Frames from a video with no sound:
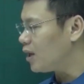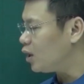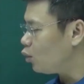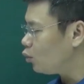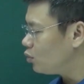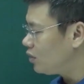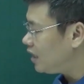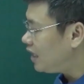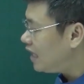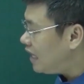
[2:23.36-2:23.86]
một cái
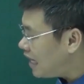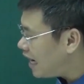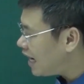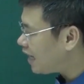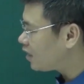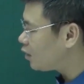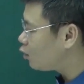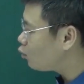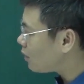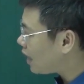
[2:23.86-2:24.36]
đồ thị y
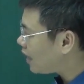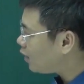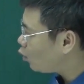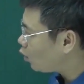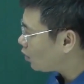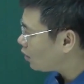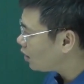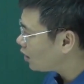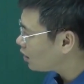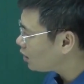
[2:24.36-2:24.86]
hệt lúc nãy
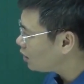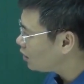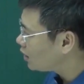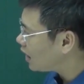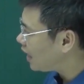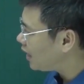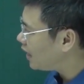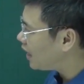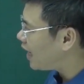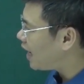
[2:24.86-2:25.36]
luôn là từ
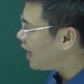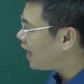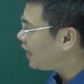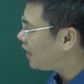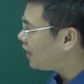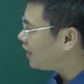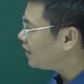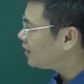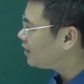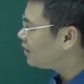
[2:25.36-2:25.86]
đây
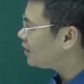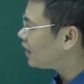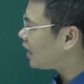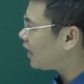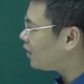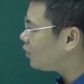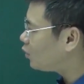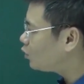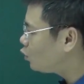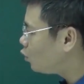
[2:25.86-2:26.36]
lên như
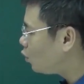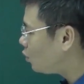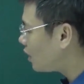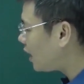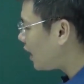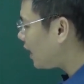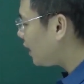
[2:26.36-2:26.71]
này rồi xuống